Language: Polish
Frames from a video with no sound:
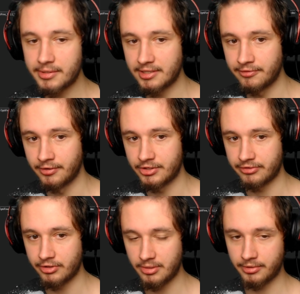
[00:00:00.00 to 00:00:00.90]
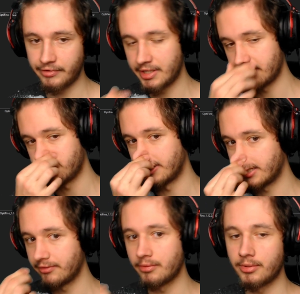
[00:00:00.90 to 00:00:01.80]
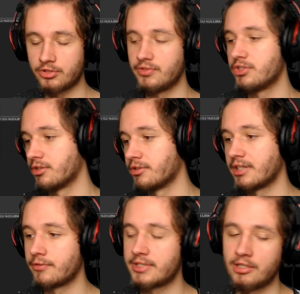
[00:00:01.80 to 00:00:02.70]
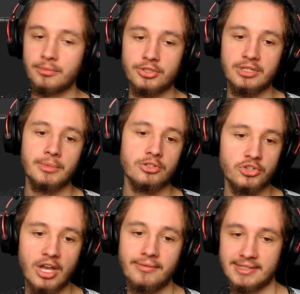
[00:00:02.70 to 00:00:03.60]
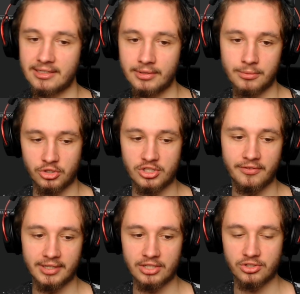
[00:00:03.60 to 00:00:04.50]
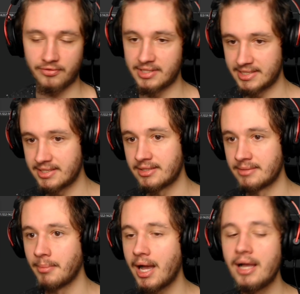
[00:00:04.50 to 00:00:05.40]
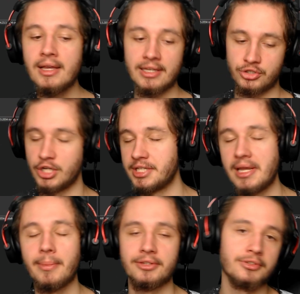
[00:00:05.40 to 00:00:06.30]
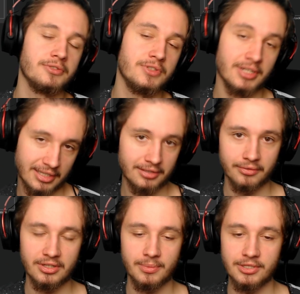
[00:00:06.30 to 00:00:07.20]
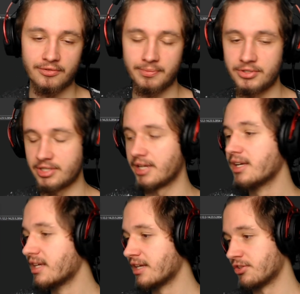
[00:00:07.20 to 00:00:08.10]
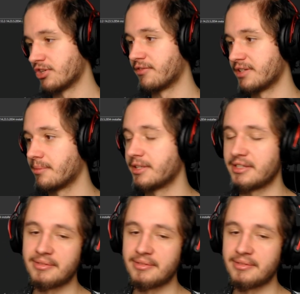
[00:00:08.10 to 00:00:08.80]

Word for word: sobie Forge'a, wchodzimy dwa razy w to archiwum, oczywiście do tego wszystkiego musicie mieć Java, zakładam, że Java każdy was ma, jeżeli nie ma, to oczywiście link również macie w opisie. Java nie będę